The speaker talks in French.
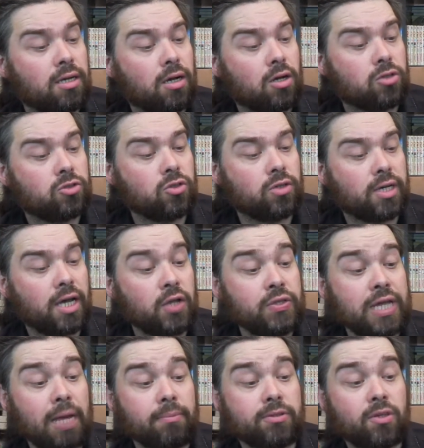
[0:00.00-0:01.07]
en secret une
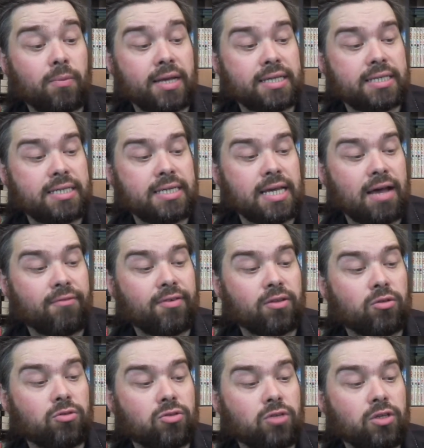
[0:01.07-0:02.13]
arme sans merci afin
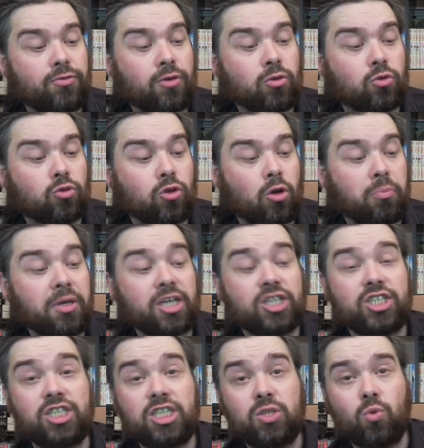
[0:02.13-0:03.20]
de se défendre contre l'empire
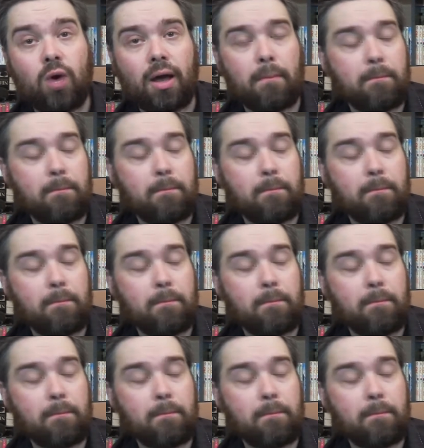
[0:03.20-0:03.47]
chinois